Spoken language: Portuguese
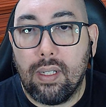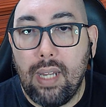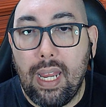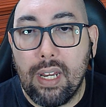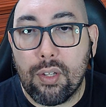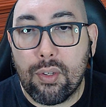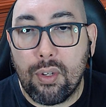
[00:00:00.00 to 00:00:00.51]
E
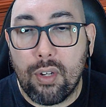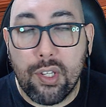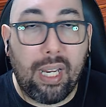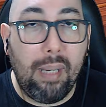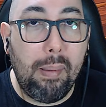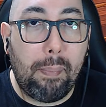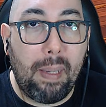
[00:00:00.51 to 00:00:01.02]
é isso, nossa
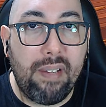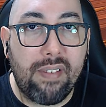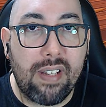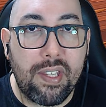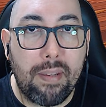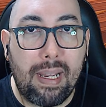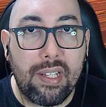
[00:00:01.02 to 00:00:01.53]
gameplay vai
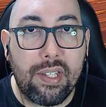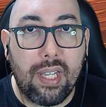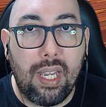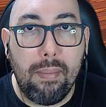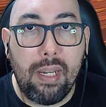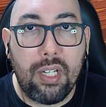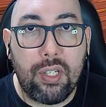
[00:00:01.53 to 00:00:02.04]
ser
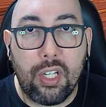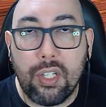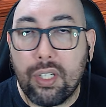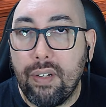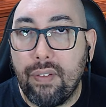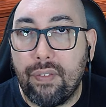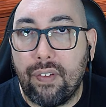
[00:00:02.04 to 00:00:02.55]
basicamente
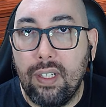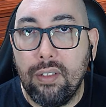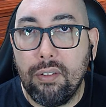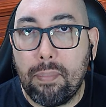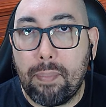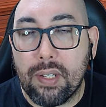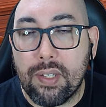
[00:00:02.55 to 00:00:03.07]

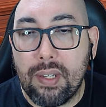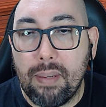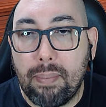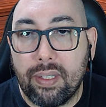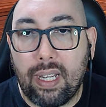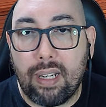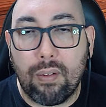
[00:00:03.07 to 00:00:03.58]
esquivando para sempre
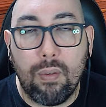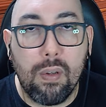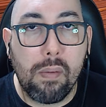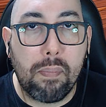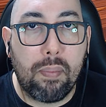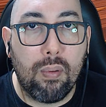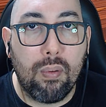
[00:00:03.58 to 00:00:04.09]
estar tá com o
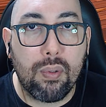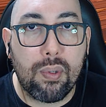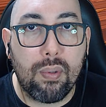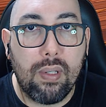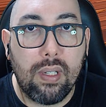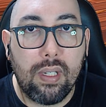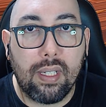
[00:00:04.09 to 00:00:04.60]

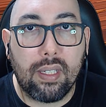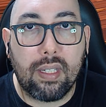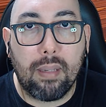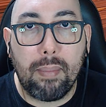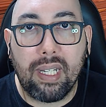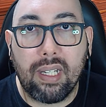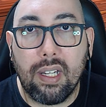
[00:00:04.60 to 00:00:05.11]
impulso e
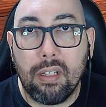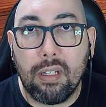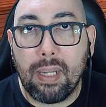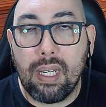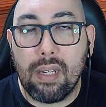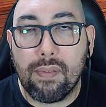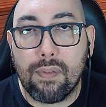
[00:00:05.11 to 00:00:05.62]
também ganhando
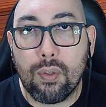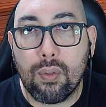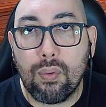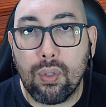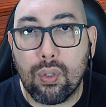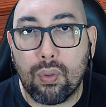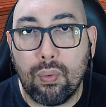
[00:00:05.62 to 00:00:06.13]
benefício do
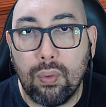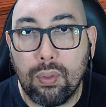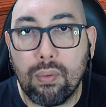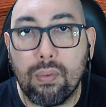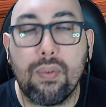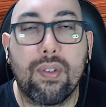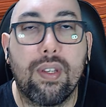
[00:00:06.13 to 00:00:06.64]
escudo,
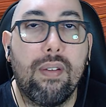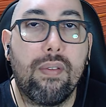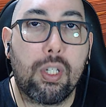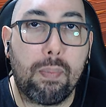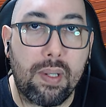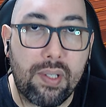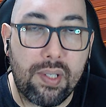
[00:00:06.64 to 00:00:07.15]
usando o
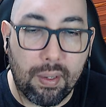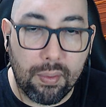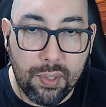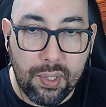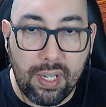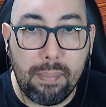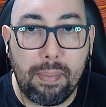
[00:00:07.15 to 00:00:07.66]
especial
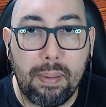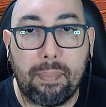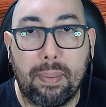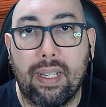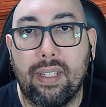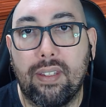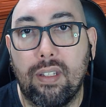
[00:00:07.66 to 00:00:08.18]
sempre
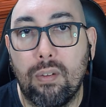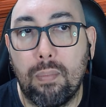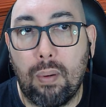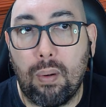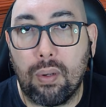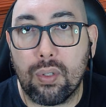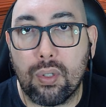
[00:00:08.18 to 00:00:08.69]
para ter o
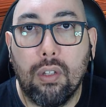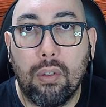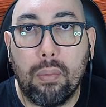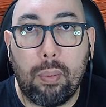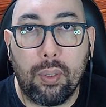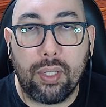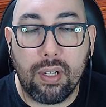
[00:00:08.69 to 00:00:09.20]
bônus do
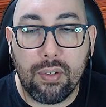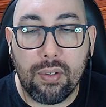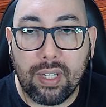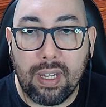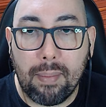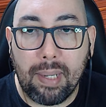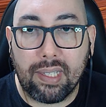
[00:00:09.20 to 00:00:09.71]
poderoso
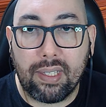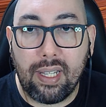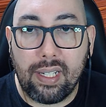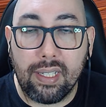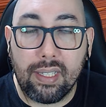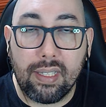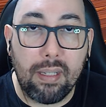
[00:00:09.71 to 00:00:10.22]

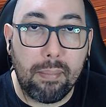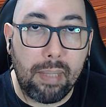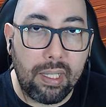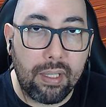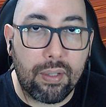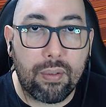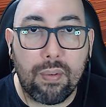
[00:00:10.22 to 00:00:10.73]
quebra-terra e também
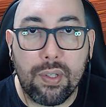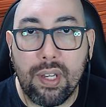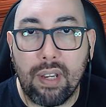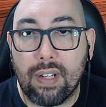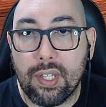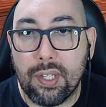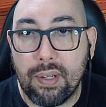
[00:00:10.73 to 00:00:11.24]
da
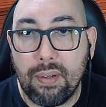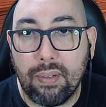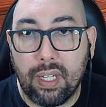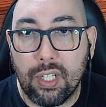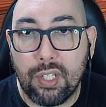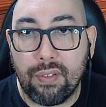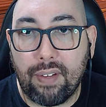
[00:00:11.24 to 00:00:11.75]
conservação, que a
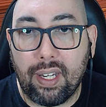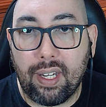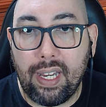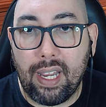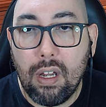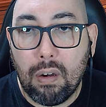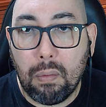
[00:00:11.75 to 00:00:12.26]
gente vai
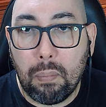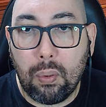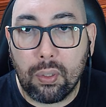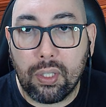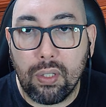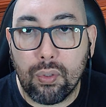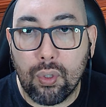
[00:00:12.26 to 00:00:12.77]
ganhar um
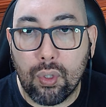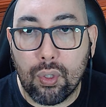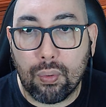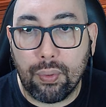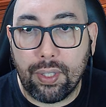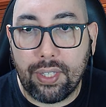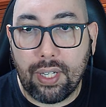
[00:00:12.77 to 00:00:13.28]
pouquinho de
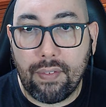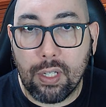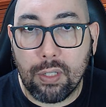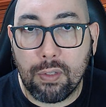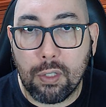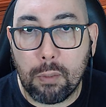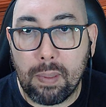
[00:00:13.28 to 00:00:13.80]
escudo através
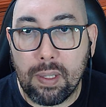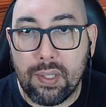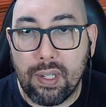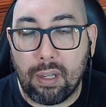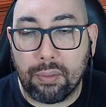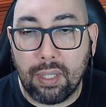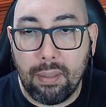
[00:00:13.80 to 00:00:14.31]
do
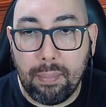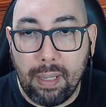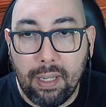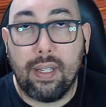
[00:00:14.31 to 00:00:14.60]
especial também.